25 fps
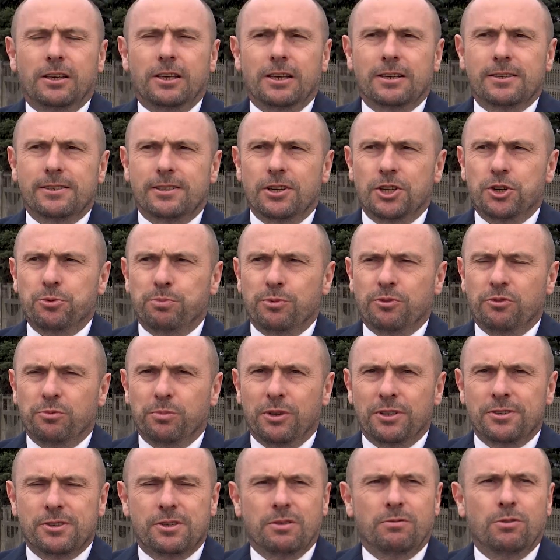Jesteśmy w
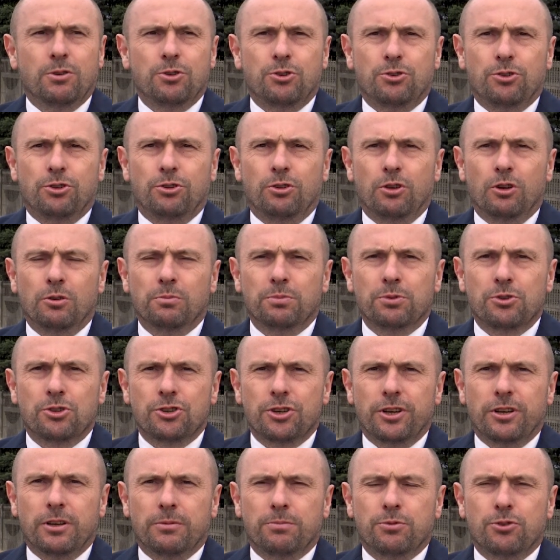miejscowości
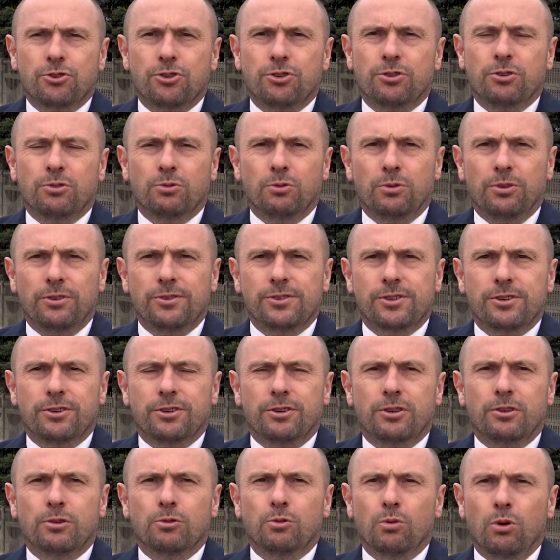Dąbcze przy
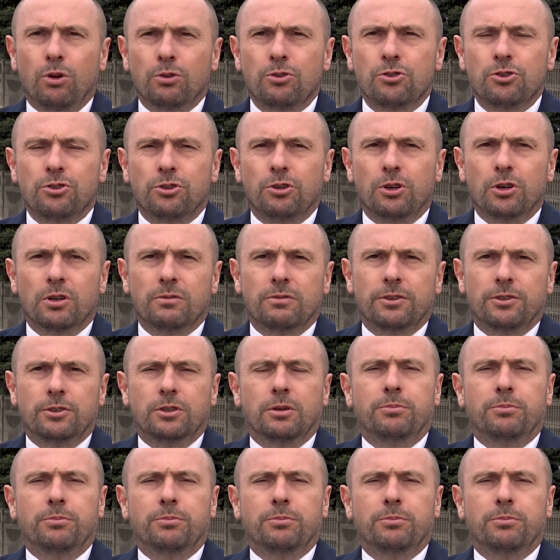ulicy Łącznikowej.